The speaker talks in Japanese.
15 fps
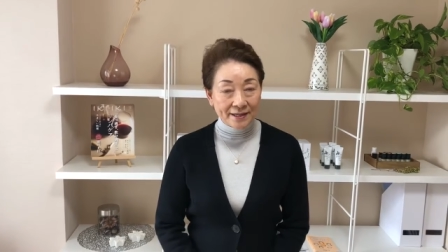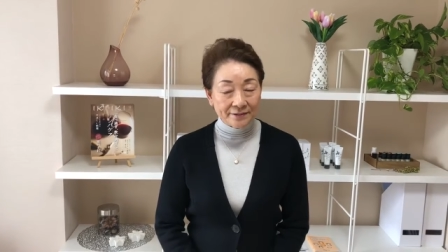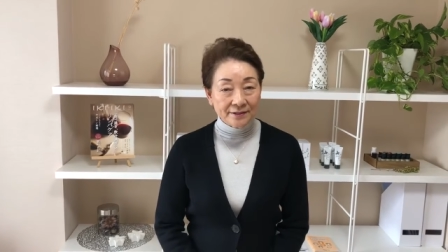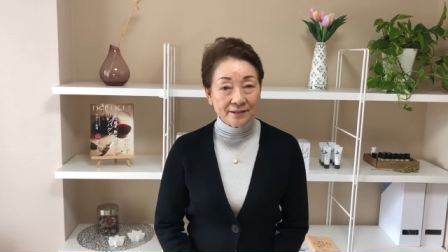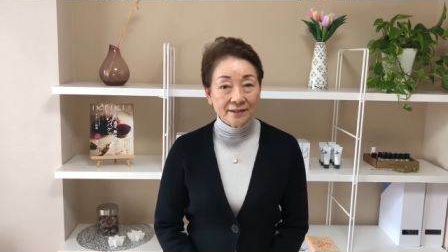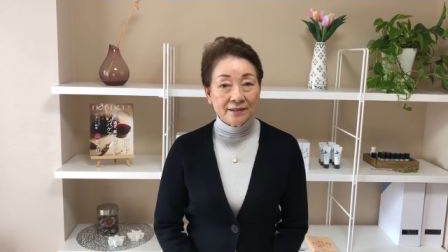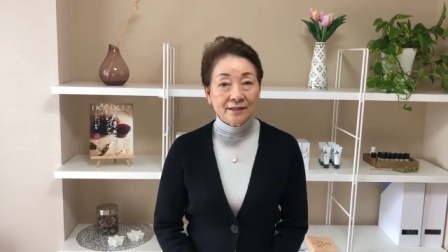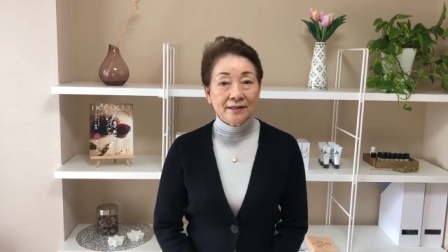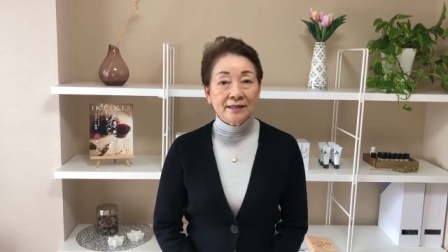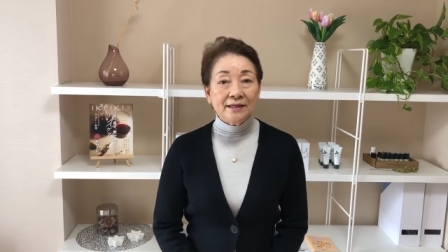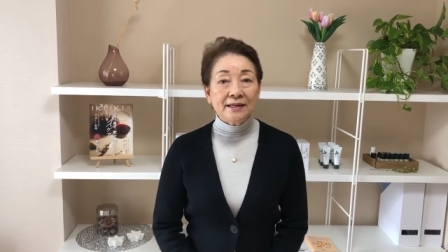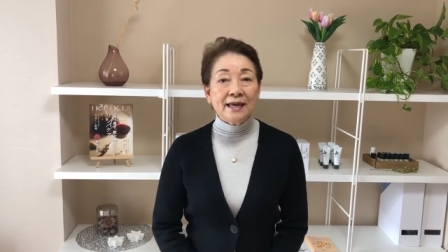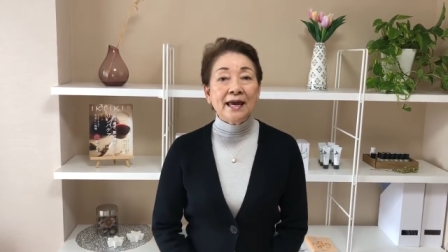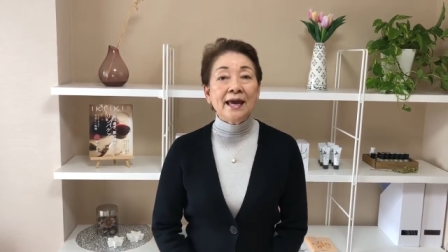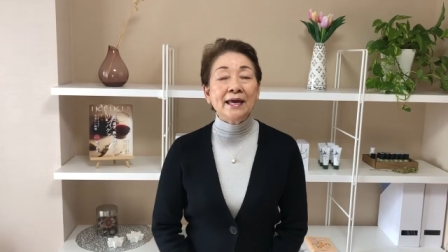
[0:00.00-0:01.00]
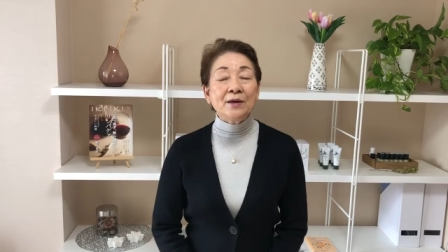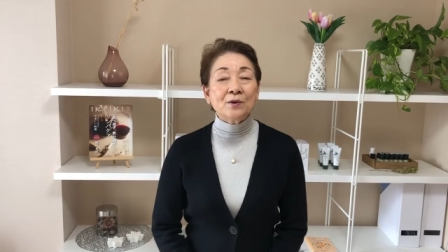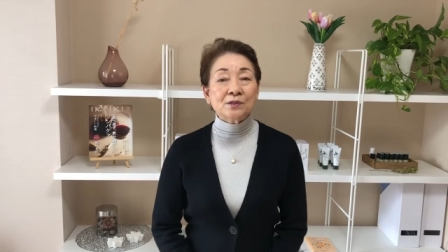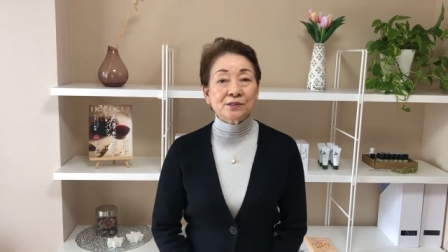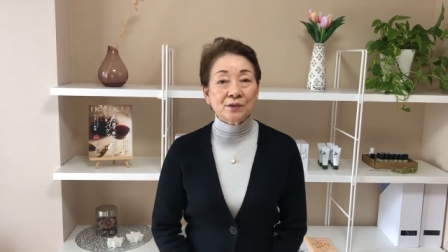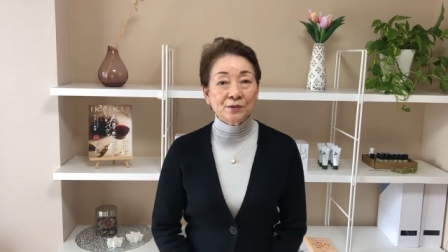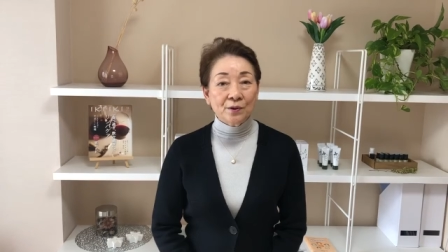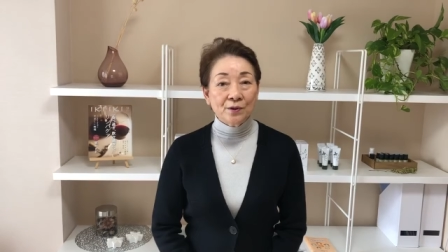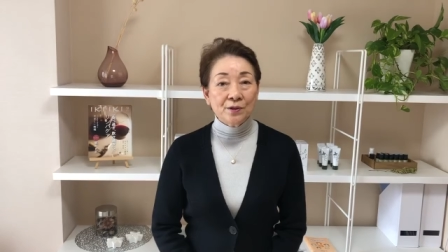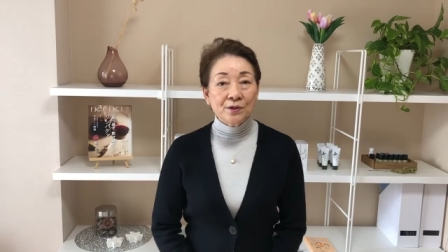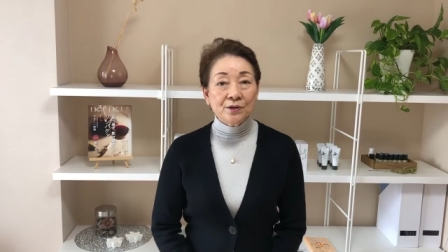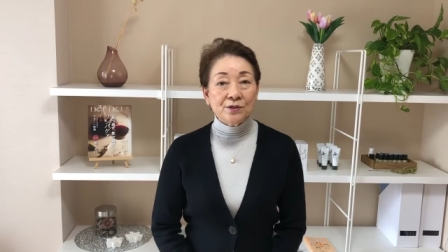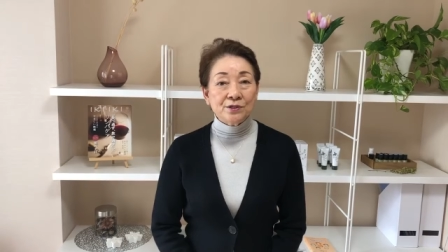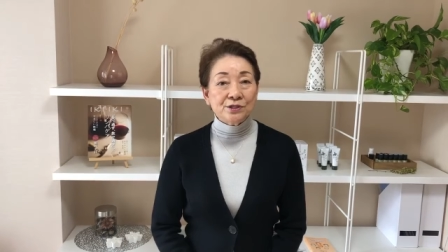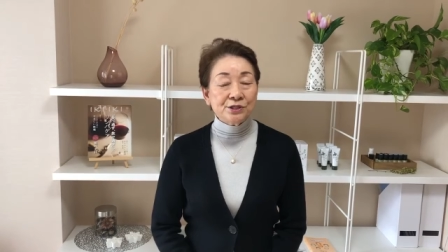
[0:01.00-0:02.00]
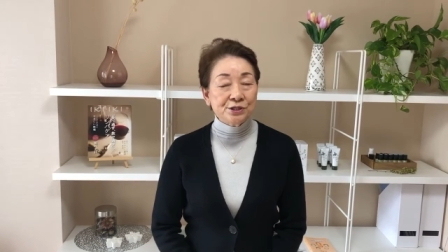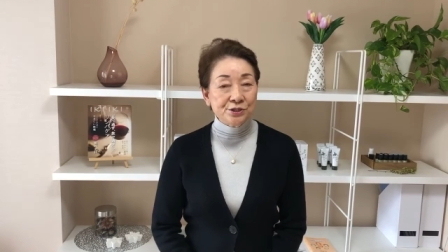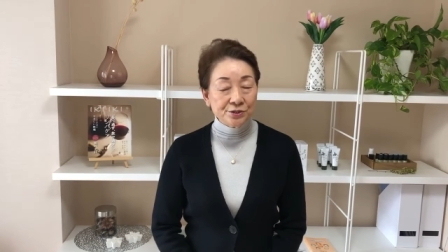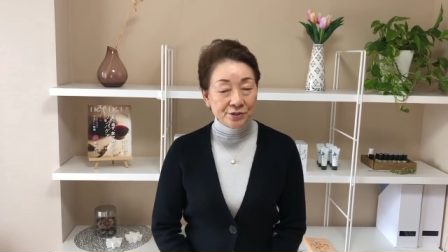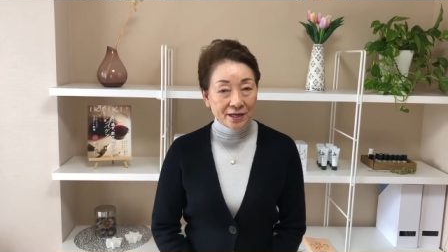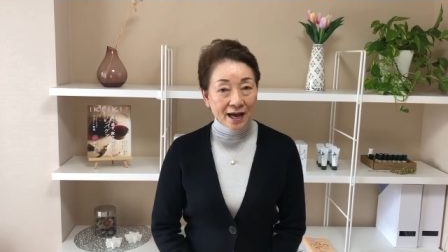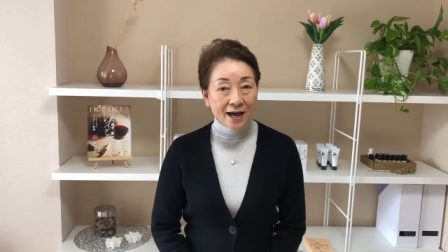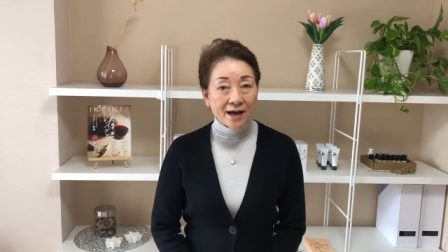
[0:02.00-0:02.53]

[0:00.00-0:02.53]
ある栄養素の集荷